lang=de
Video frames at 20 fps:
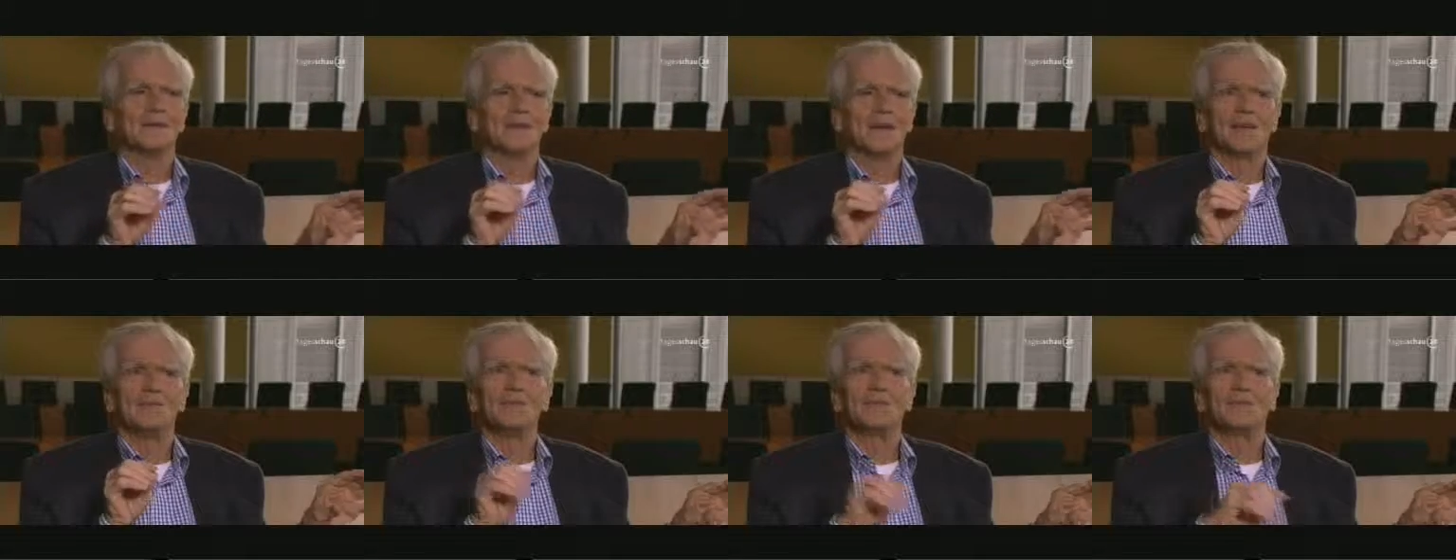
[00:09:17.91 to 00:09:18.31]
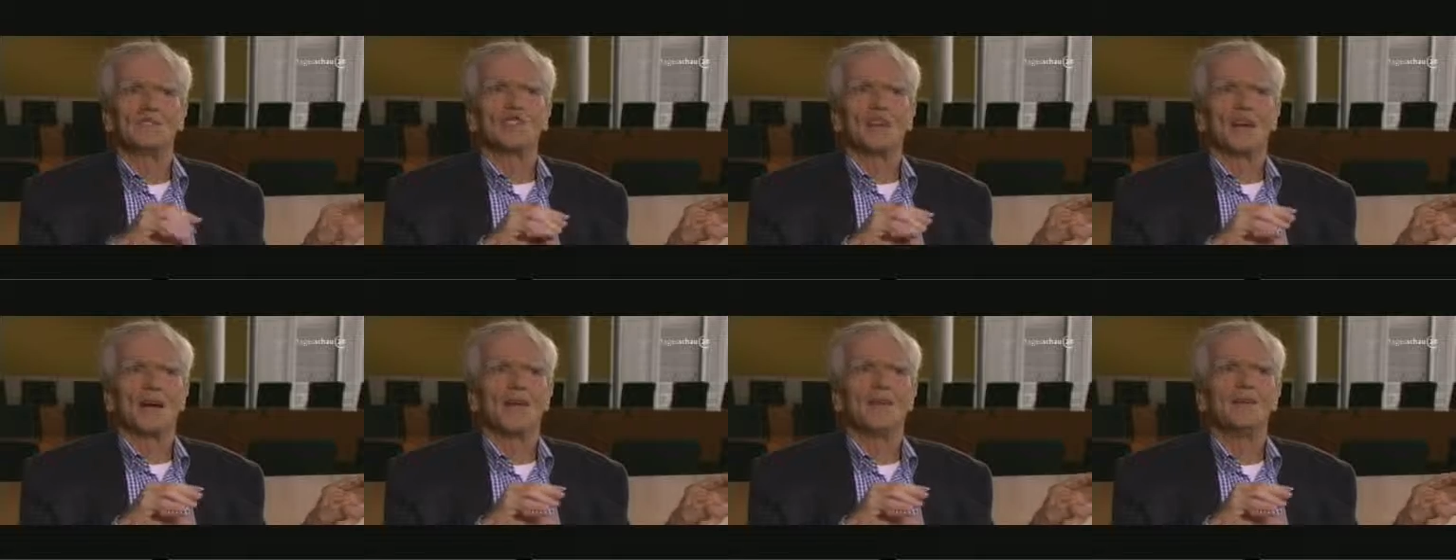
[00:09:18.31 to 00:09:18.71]
das
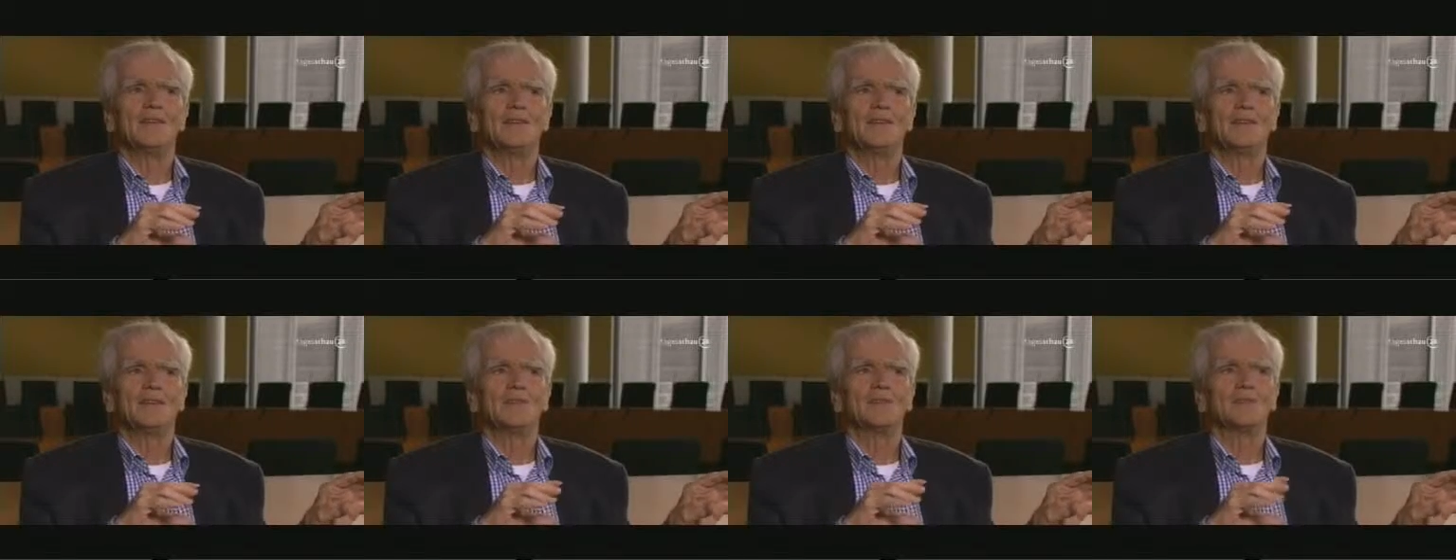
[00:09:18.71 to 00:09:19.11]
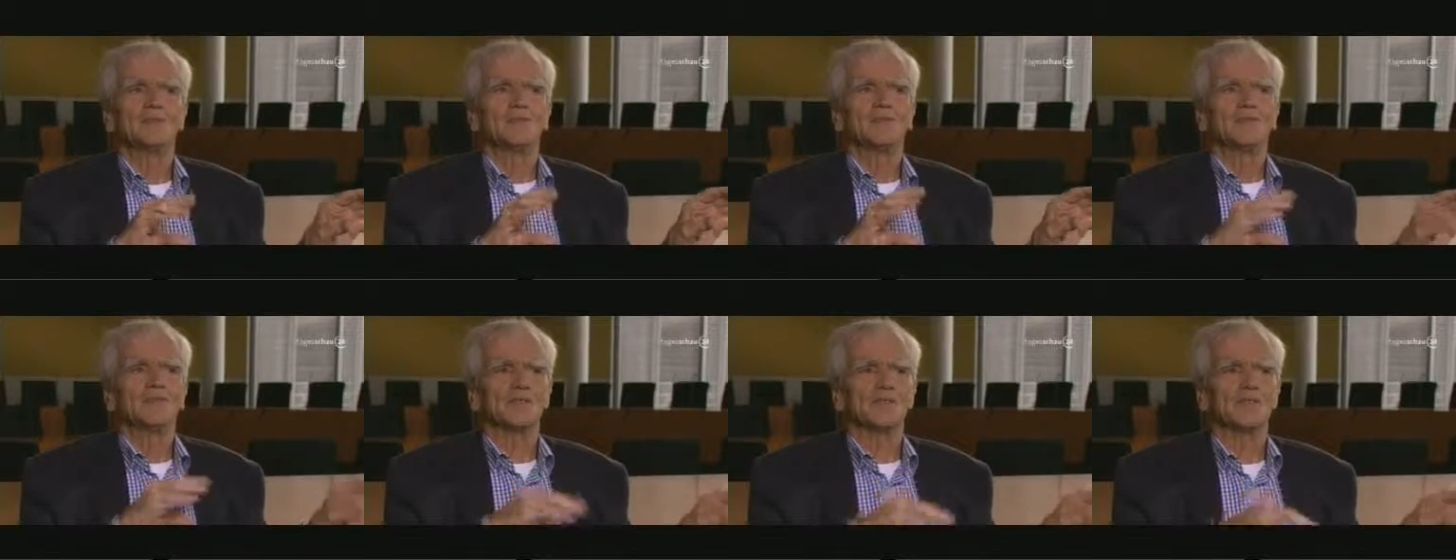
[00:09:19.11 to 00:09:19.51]
entscheidend
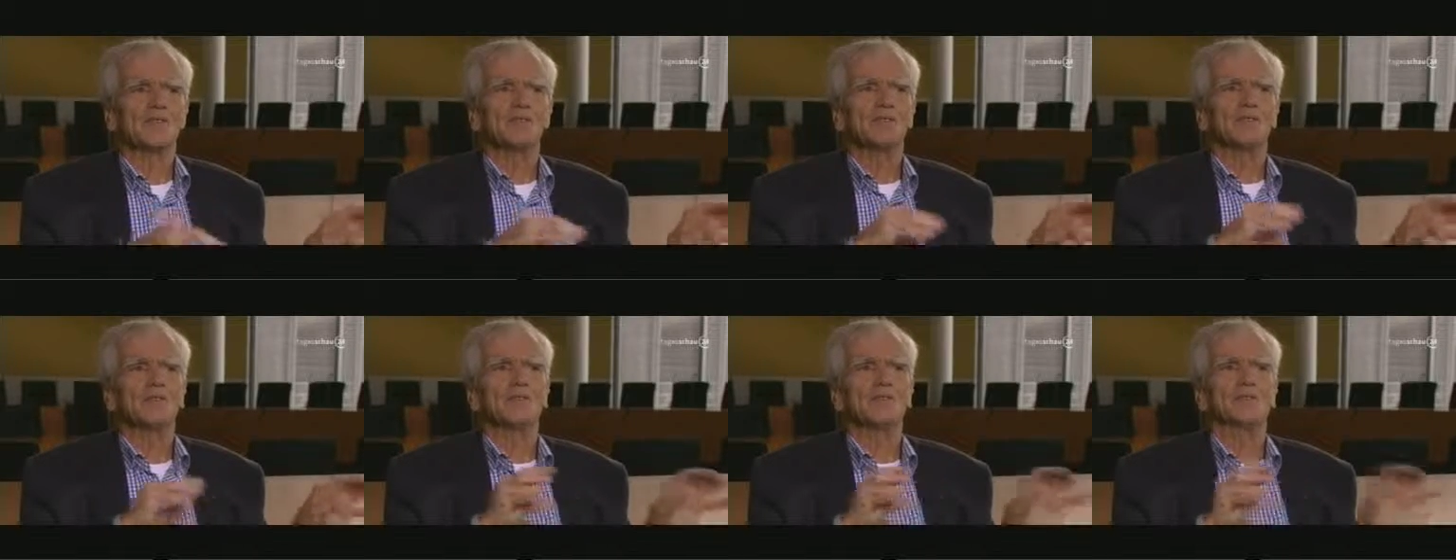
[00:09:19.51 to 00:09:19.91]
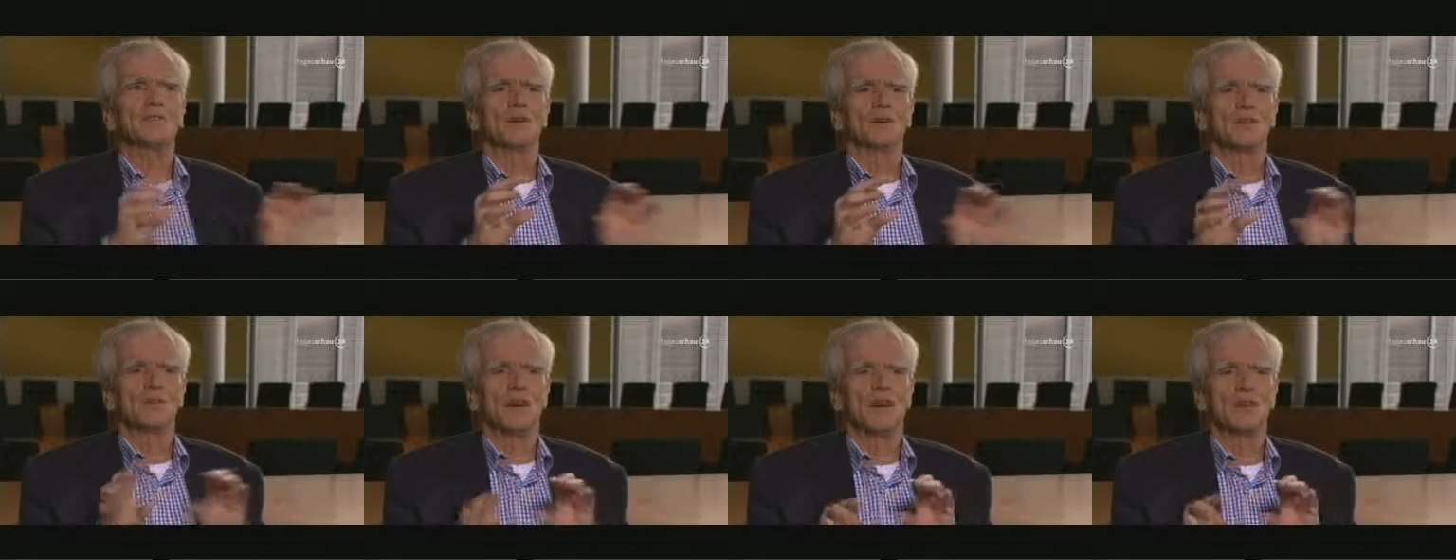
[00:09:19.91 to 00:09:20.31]
ist, was richtig
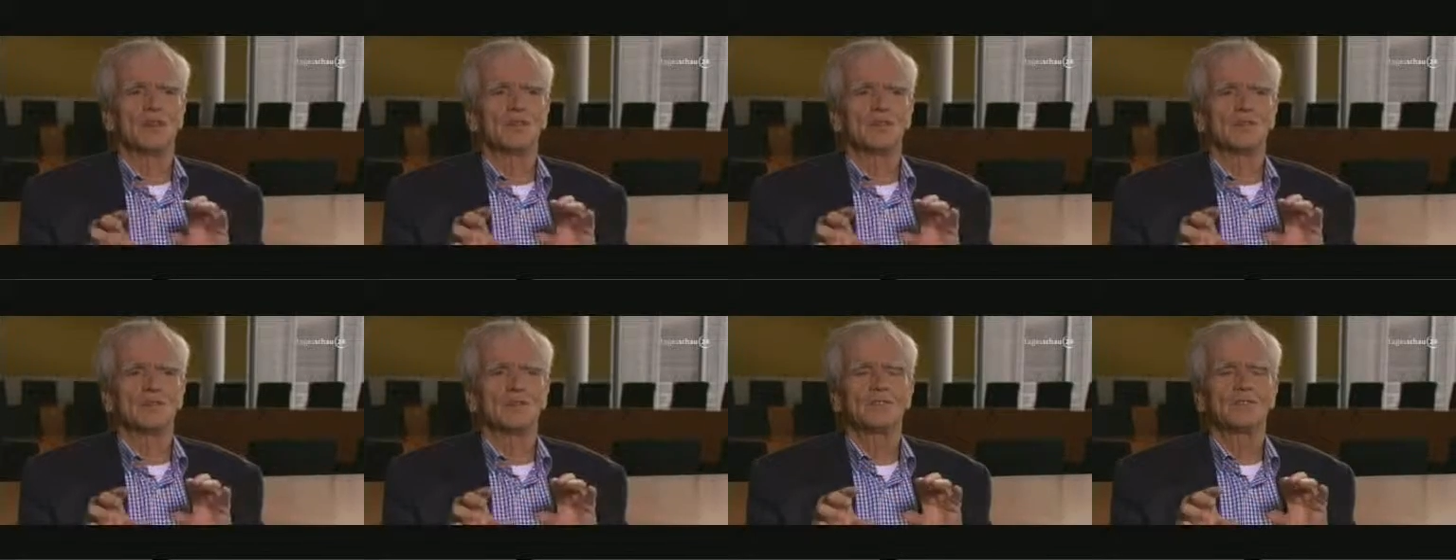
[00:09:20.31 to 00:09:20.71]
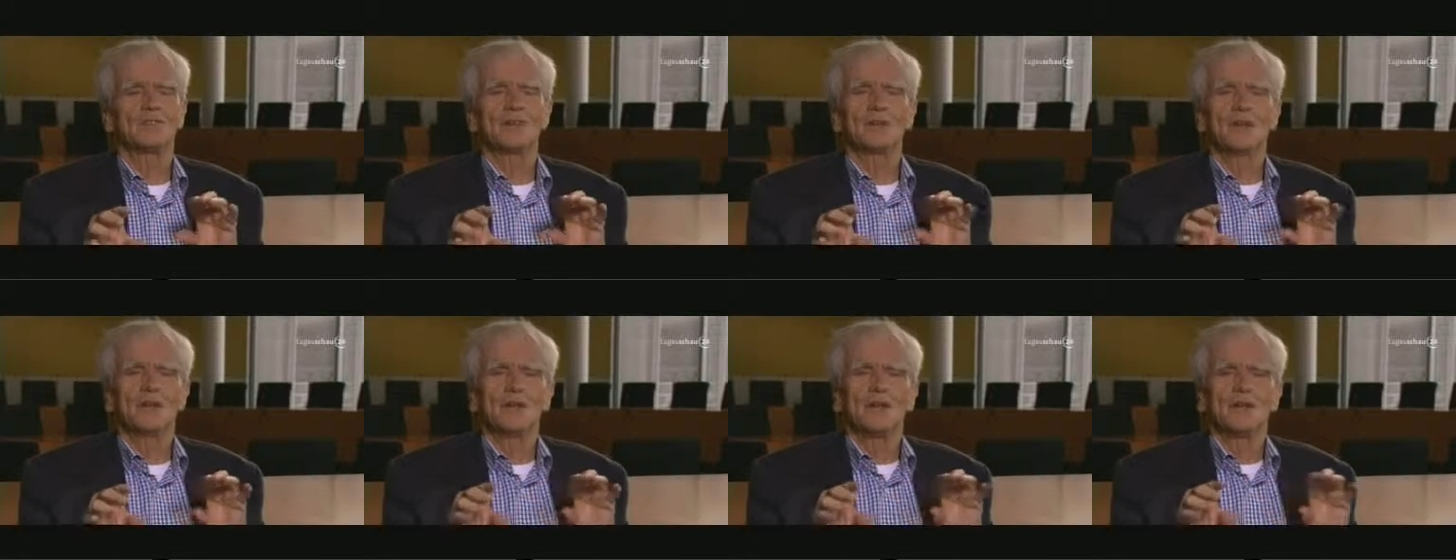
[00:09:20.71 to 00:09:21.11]
oder falsch
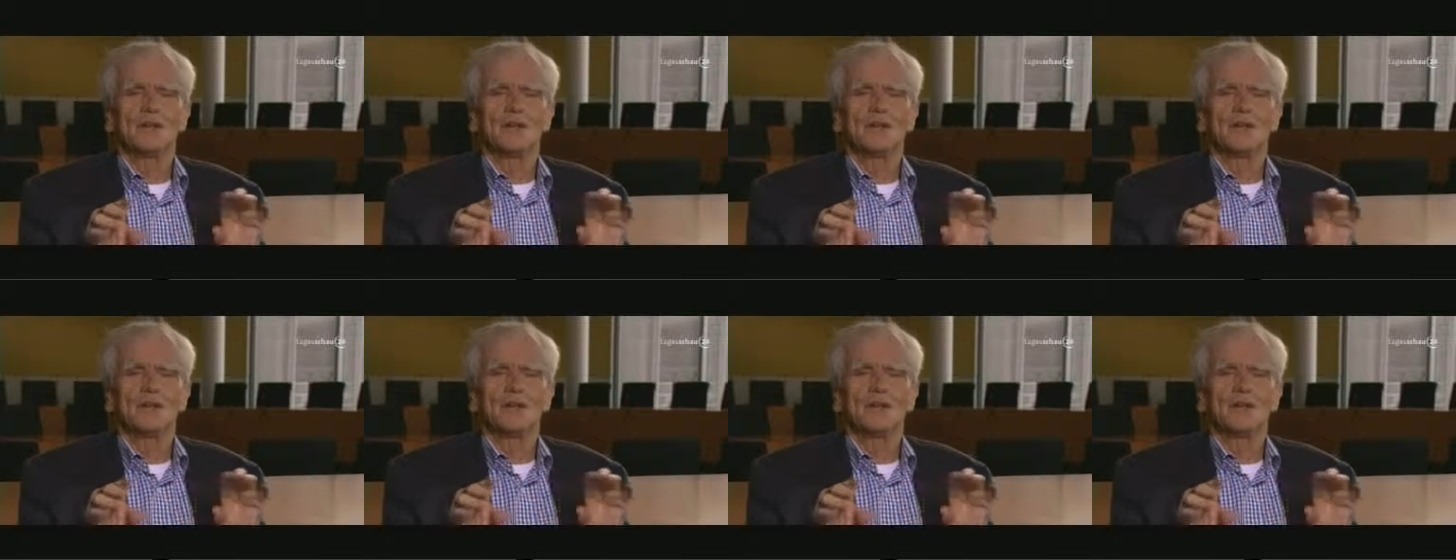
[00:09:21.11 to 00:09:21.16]
ist,